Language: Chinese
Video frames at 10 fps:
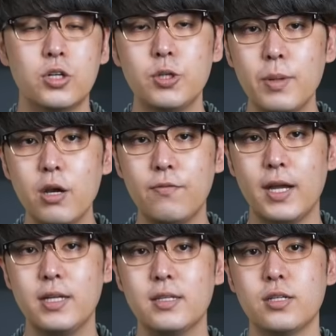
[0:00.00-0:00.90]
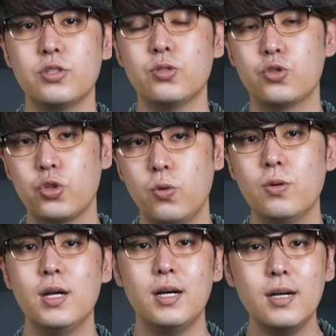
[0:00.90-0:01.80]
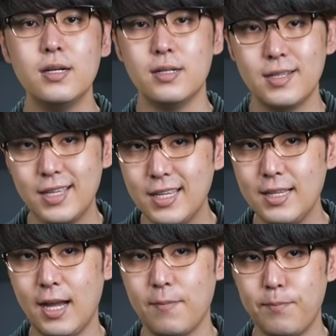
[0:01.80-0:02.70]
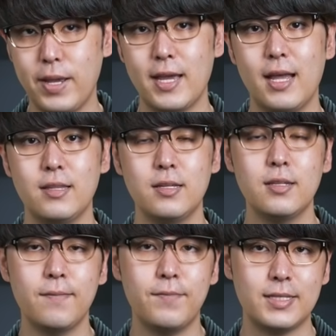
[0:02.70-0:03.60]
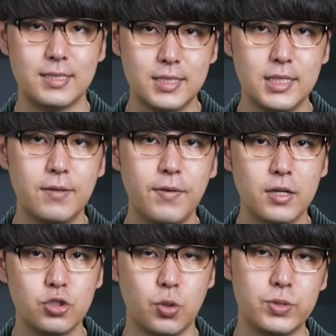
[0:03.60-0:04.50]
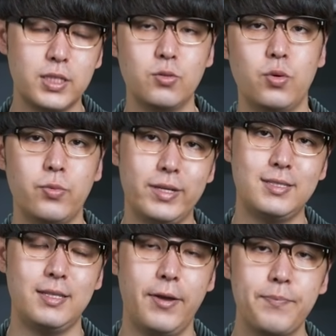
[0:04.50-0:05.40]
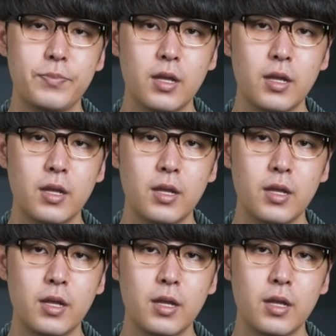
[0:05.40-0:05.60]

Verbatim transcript: 而这背后反映的是中、俄、伊朗、北韩等等反西方轴心国的威胁。